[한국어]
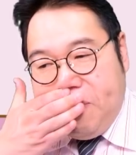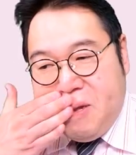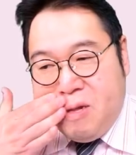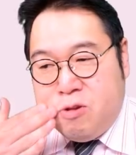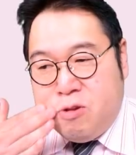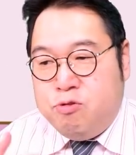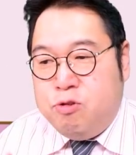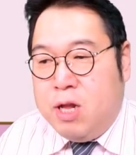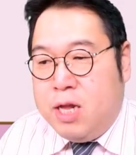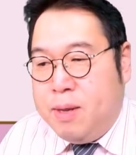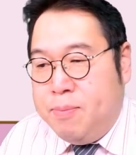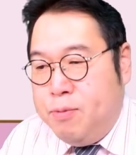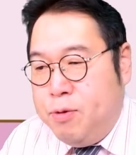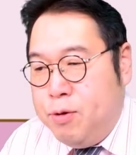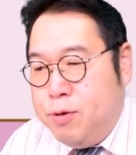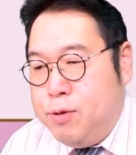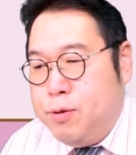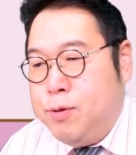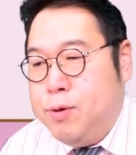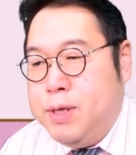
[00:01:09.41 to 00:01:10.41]
순화된
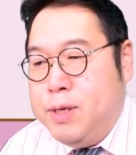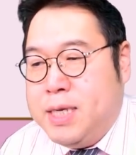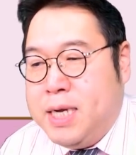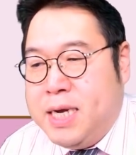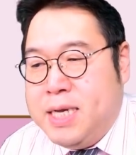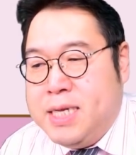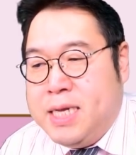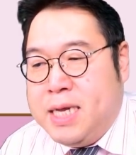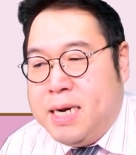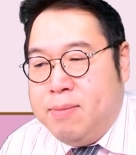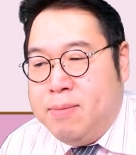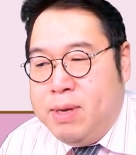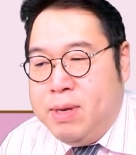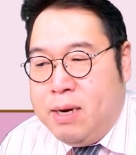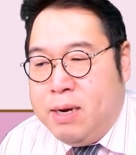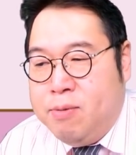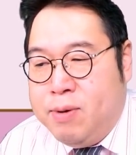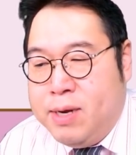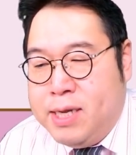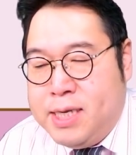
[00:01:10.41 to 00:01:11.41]
표현으로 이상한
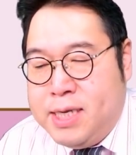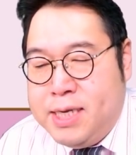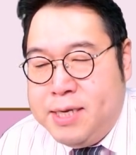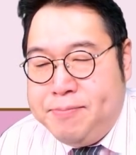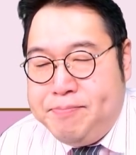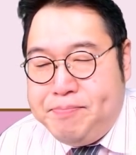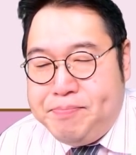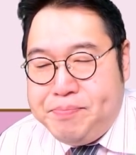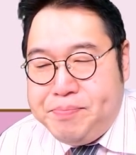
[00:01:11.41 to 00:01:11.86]
사람이라고 봤지